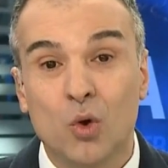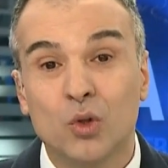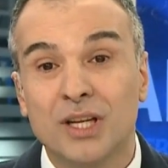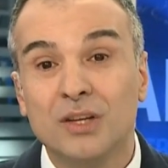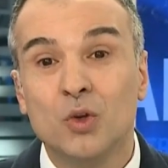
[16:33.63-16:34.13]

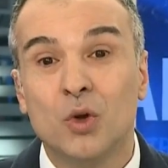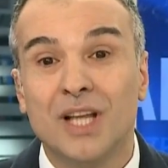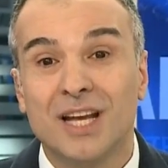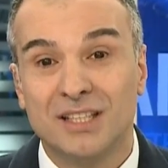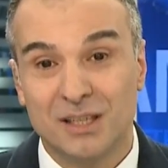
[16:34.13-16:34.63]
onların
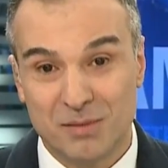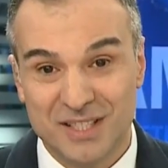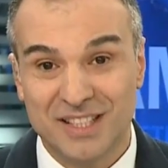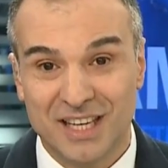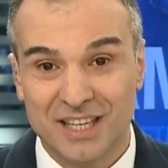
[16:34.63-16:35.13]

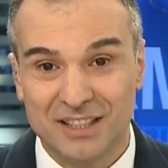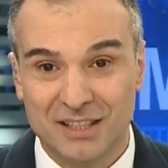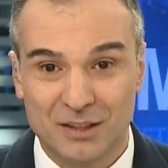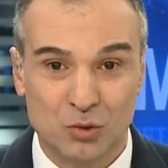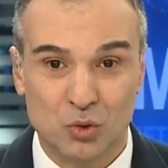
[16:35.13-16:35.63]
yönlendirilmesi
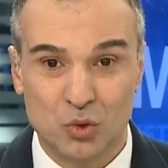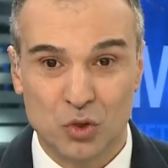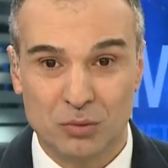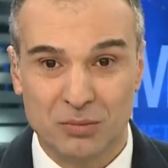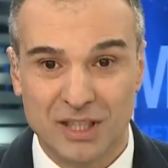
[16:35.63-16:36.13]
gerektiğini
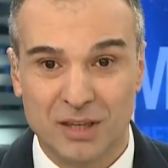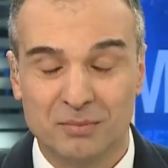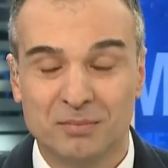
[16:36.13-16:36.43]
düşünüyorum bile.